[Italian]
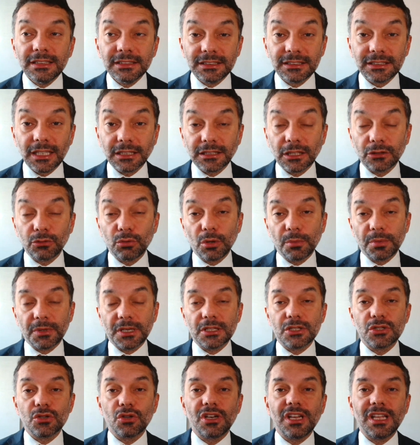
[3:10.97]
Si tratta di
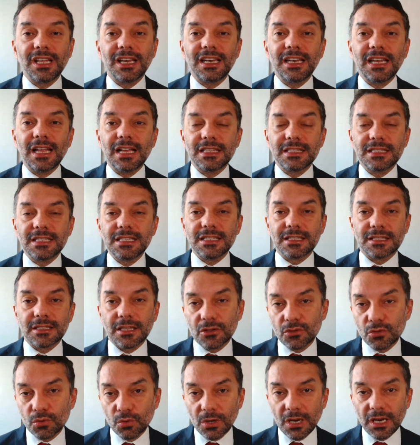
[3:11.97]
un'operazione
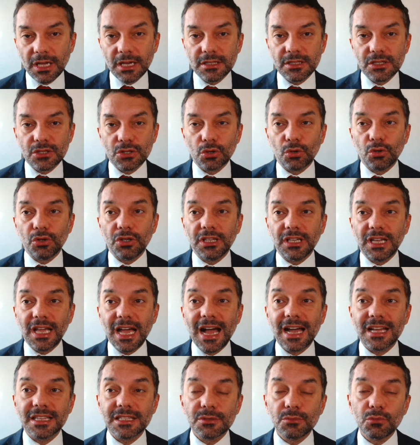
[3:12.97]
rialzista sulle azioni
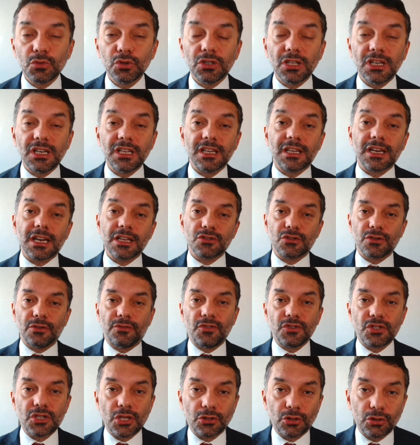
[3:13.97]
Azimut, l'ingresso è
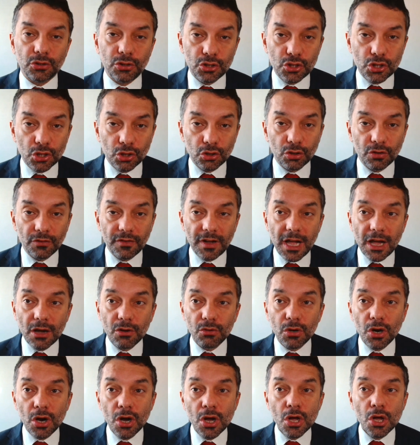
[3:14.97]
fissato a 19
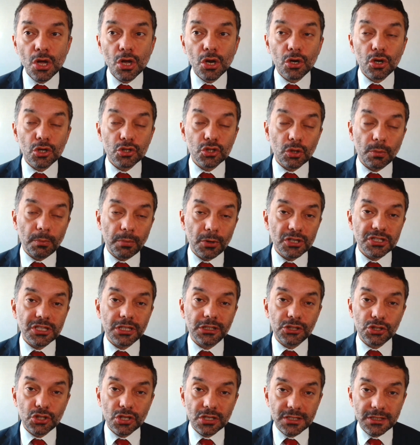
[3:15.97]
euro, lo stop loss
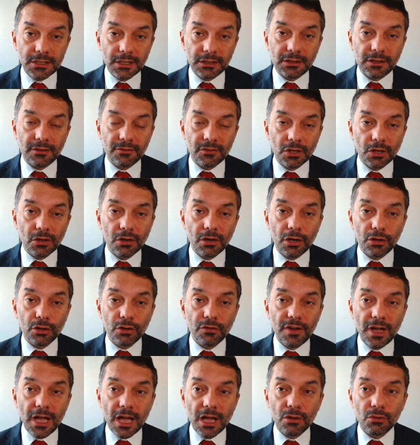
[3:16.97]
a
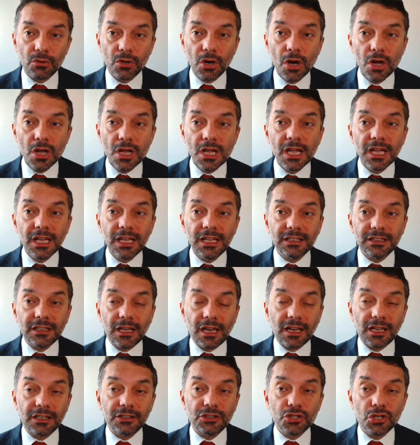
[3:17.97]
17,9 euro il
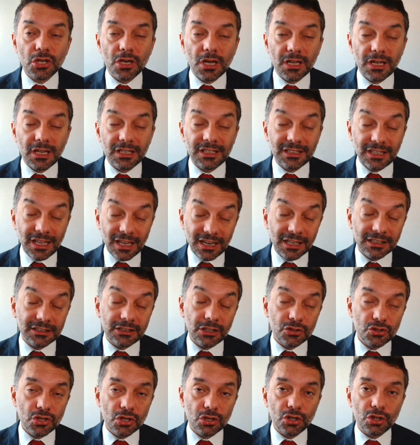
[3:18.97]
target, il
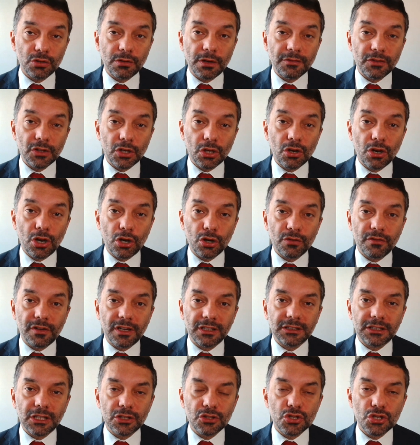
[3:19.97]
target è
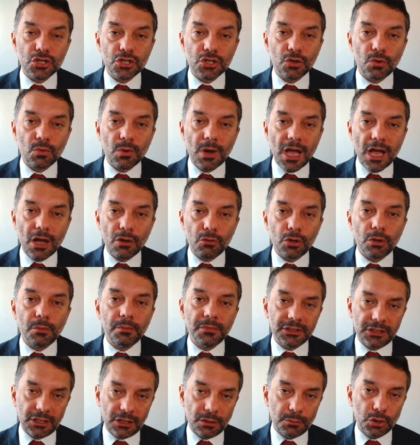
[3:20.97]
19,95
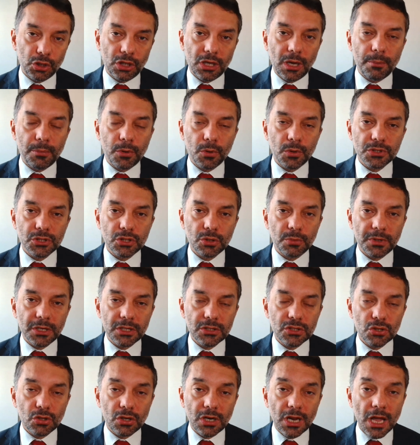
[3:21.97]
euro. Metteremo in campo questa
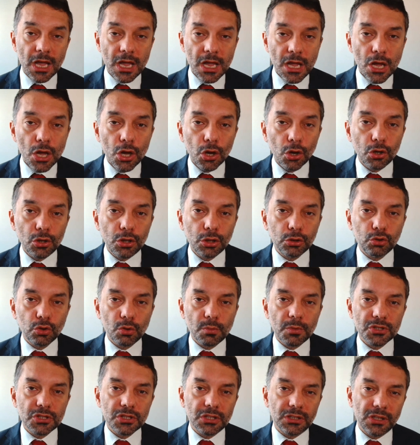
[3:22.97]
operazione con il
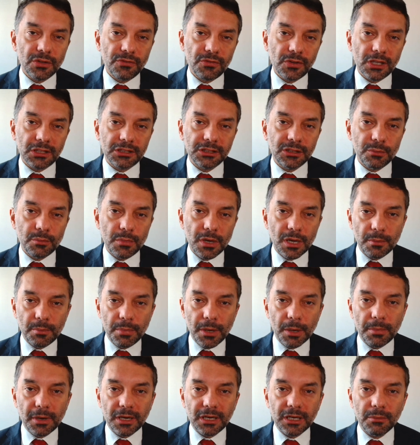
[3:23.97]
Turbo Certificate di
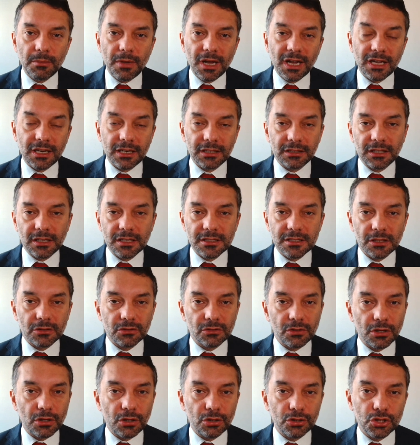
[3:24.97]
BNP Paribas
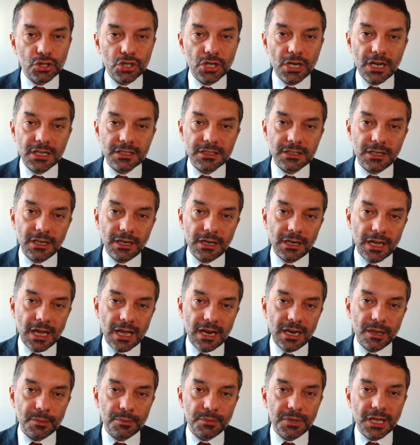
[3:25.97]
caratterizzato dal codice ASIN
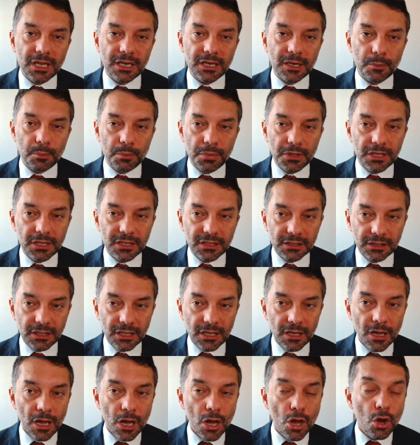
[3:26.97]

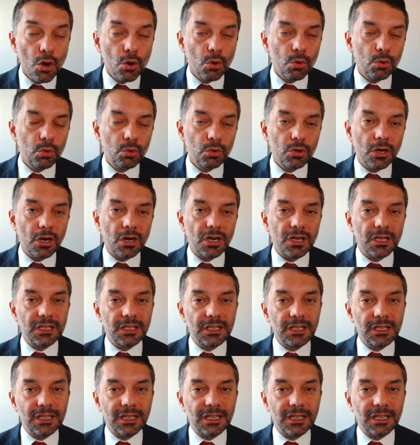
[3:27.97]
NLBNPIT 1IRE0.